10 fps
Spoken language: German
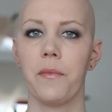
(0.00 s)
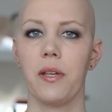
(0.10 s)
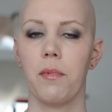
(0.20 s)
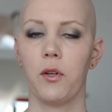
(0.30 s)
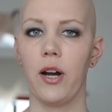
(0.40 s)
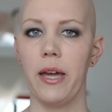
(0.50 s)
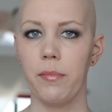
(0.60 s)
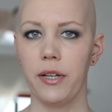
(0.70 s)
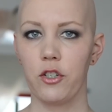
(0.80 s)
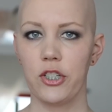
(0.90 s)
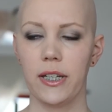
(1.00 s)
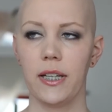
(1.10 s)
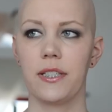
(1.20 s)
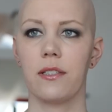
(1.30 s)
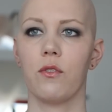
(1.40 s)
immer noch einbandagieren
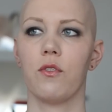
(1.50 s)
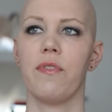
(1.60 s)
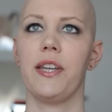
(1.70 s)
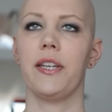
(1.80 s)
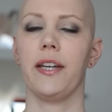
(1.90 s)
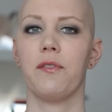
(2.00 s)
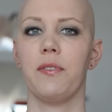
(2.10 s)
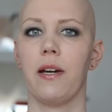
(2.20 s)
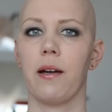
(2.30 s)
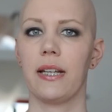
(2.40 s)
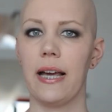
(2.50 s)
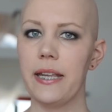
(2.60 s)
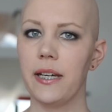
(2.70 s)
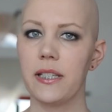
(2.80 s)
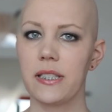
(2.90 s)
lassen und wenn der jetzt wieder
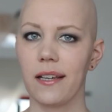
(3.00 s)
kleiner ist,